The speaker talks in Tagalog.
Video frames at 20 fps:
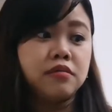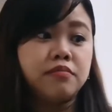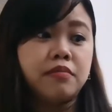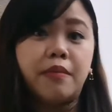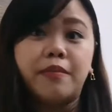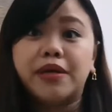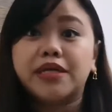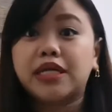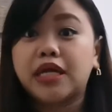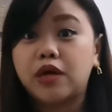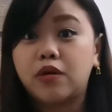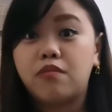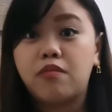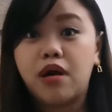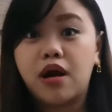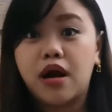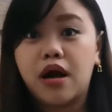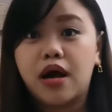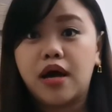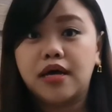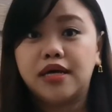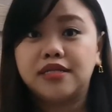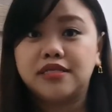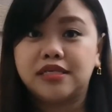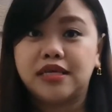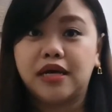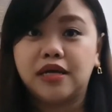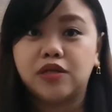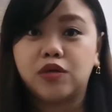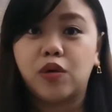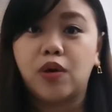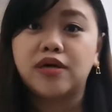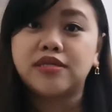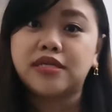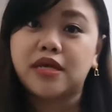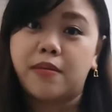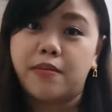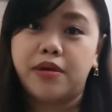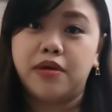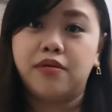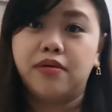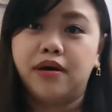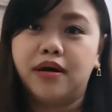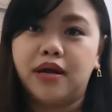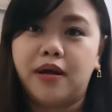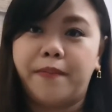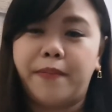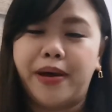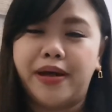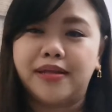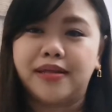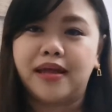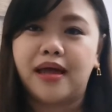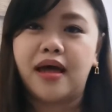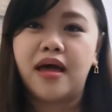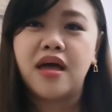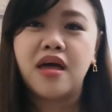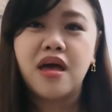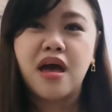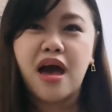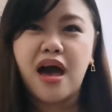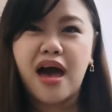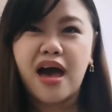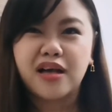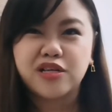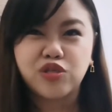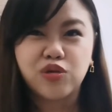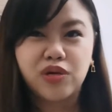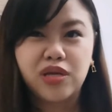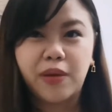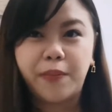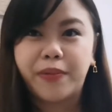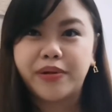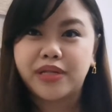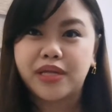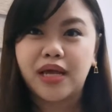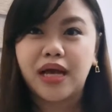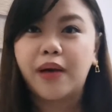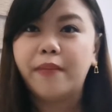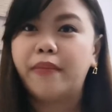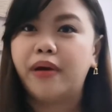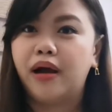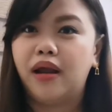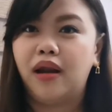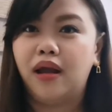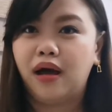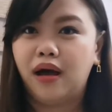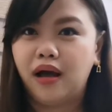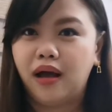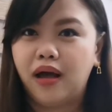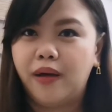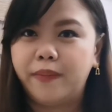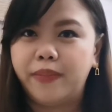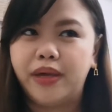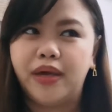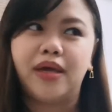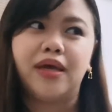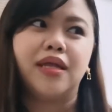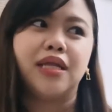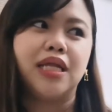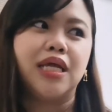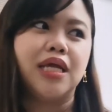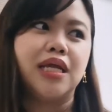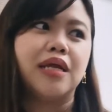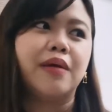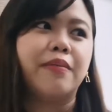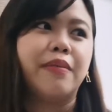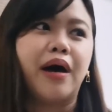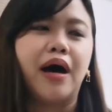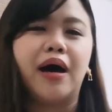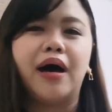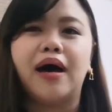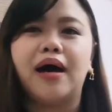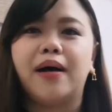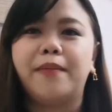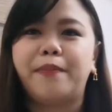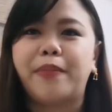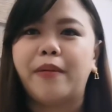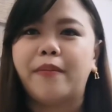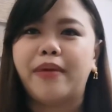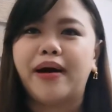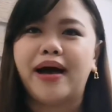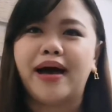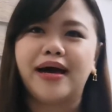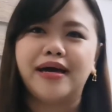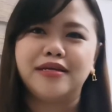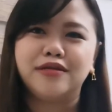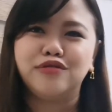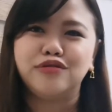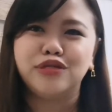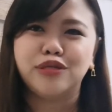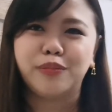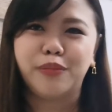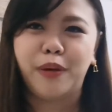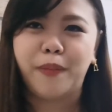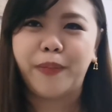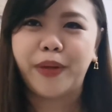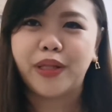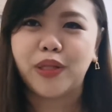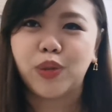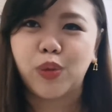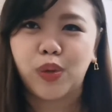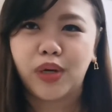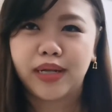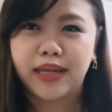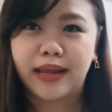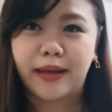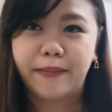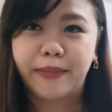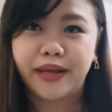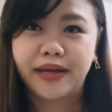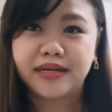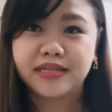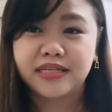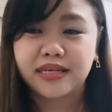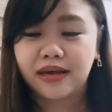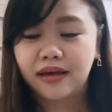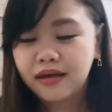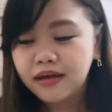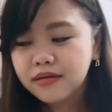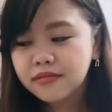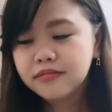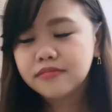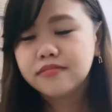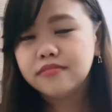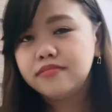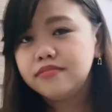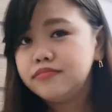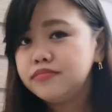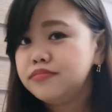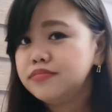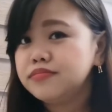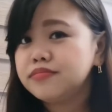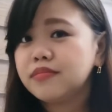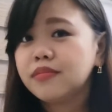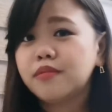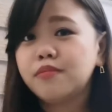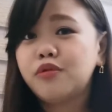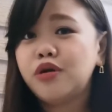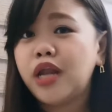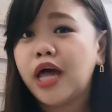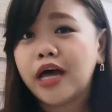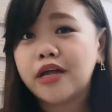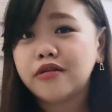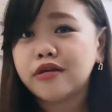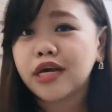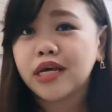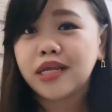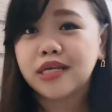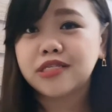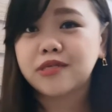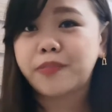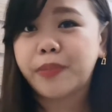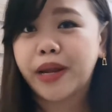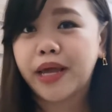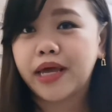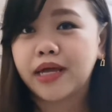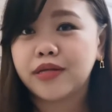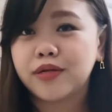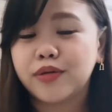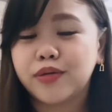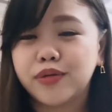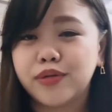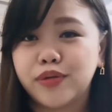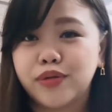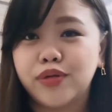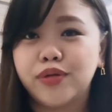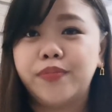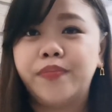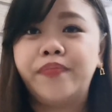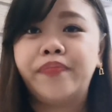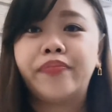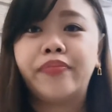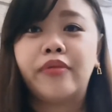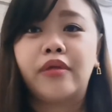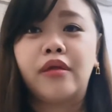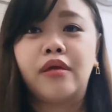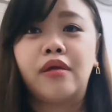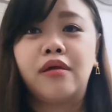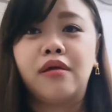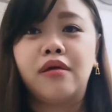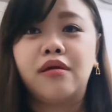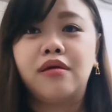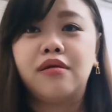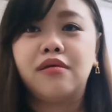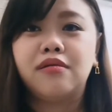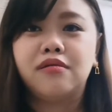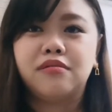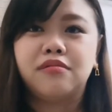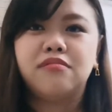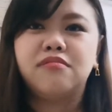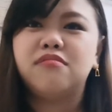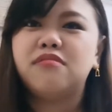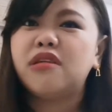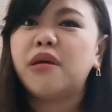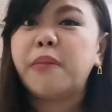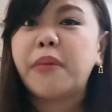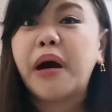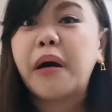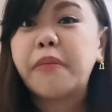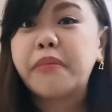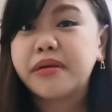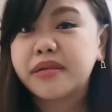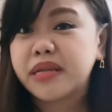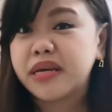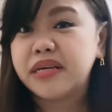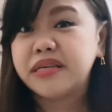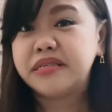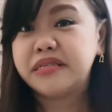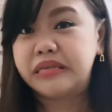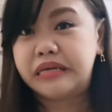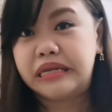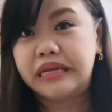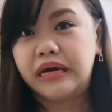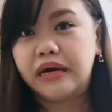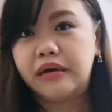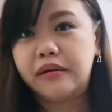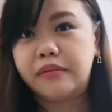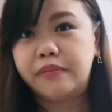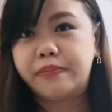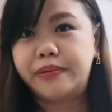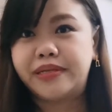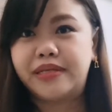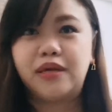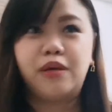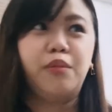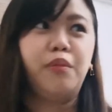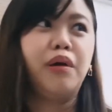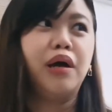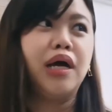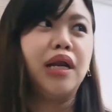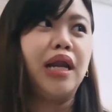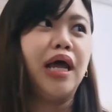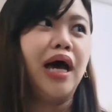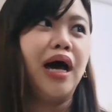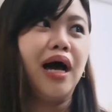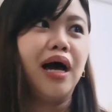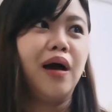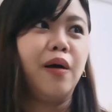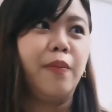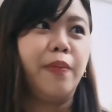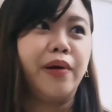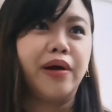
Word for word: mamatay yung mga insekto kasama yung garapata. Actually, pati nga mga langgami, hindi na makapamahay doon sa may pintuan namin kasi mula nung in-sprayan ko noon, namamatay sila. Pati yung mga langaw,